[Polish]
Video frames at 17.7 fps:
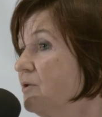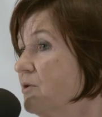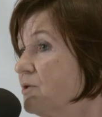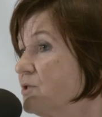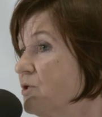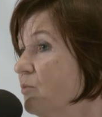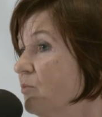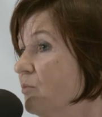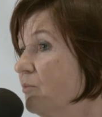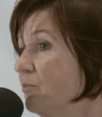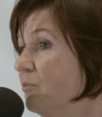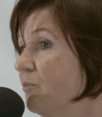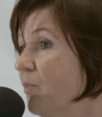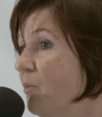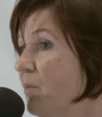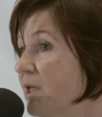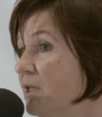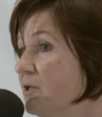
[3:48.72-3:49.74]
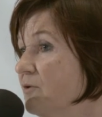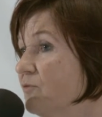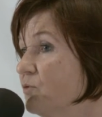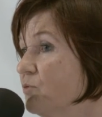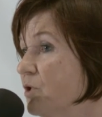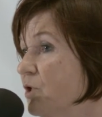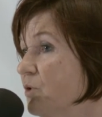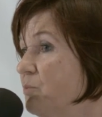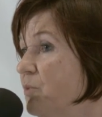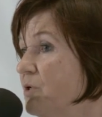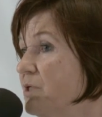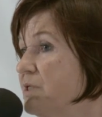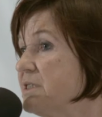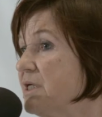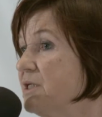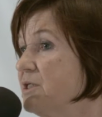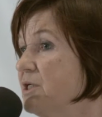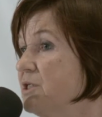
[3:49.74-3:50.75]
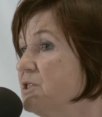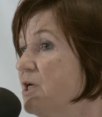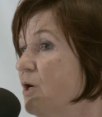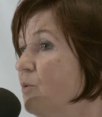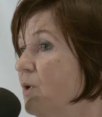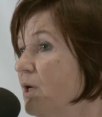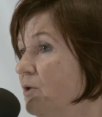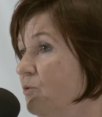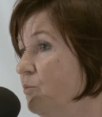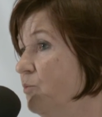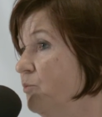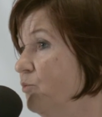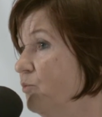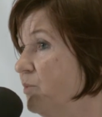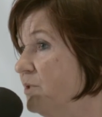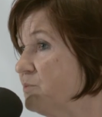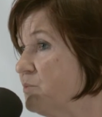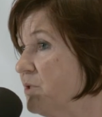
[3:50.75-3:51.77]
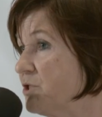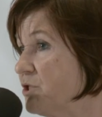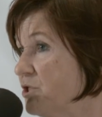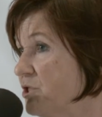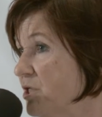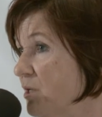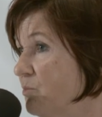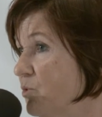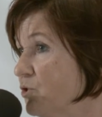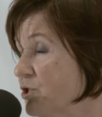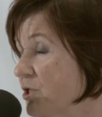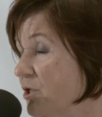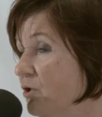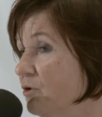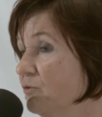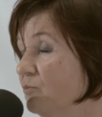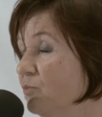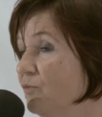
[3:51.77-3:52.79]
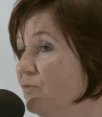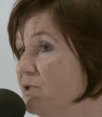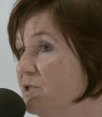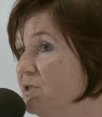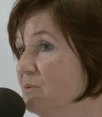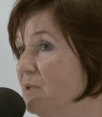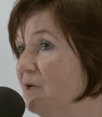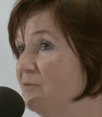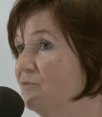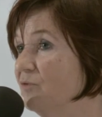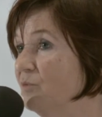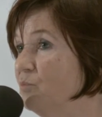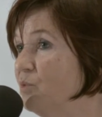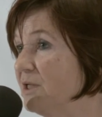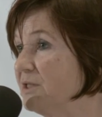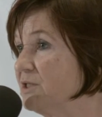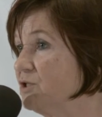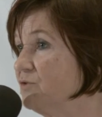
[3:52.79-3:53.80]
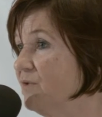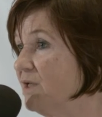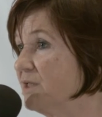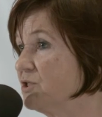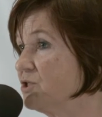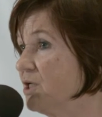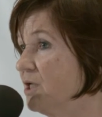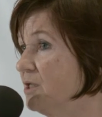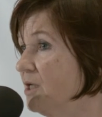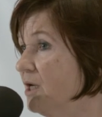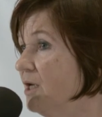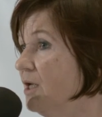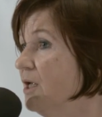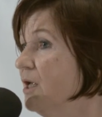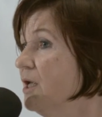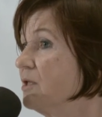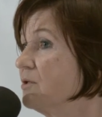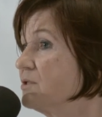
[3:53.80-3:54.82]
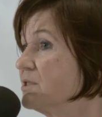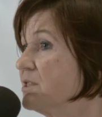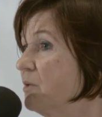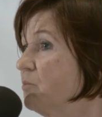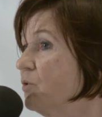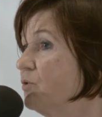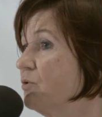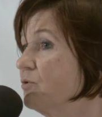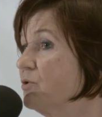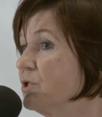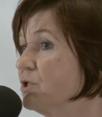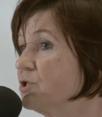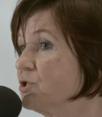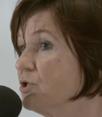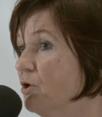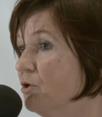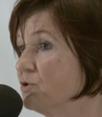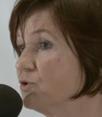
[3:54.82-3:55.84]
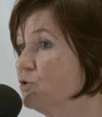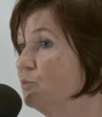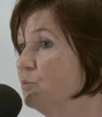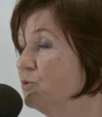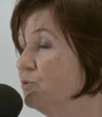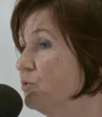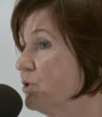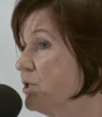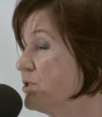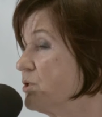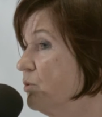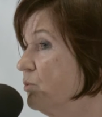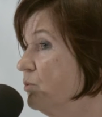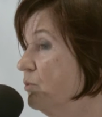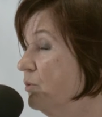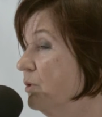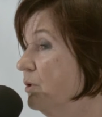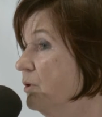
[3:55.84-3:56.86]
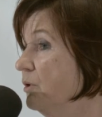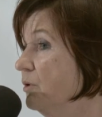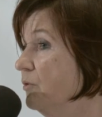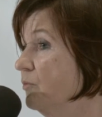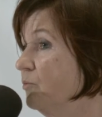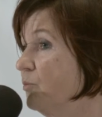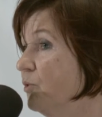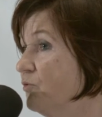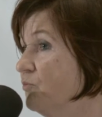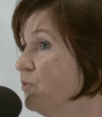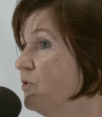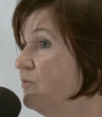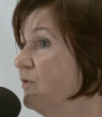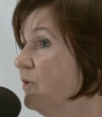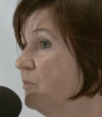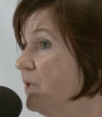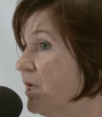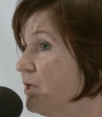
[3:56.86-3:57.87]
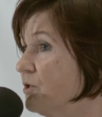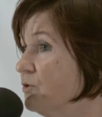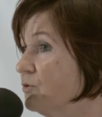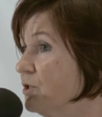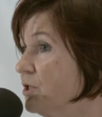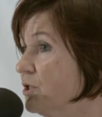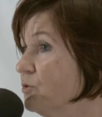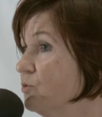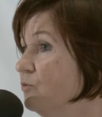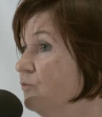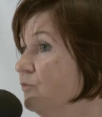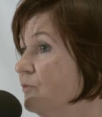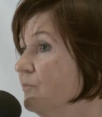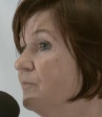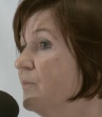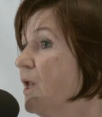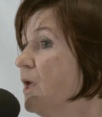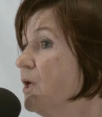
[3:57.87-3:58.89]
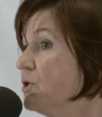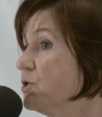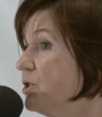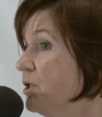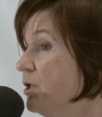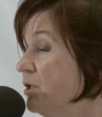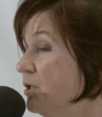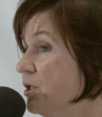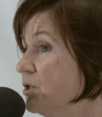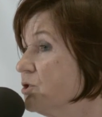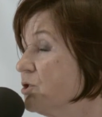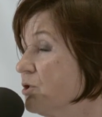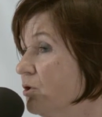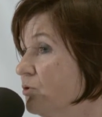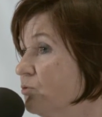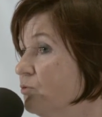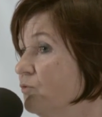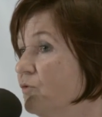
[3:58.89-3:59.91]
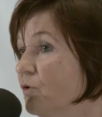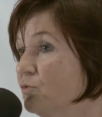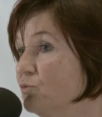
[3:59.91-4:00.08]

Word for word: to są momenty, w których polisa nie działa lub ubezpieczyciel może odmówić nam wypłaty świadczenia. To samo dotyczy osób, które są y, pod wpływem narkotyków czy innych środków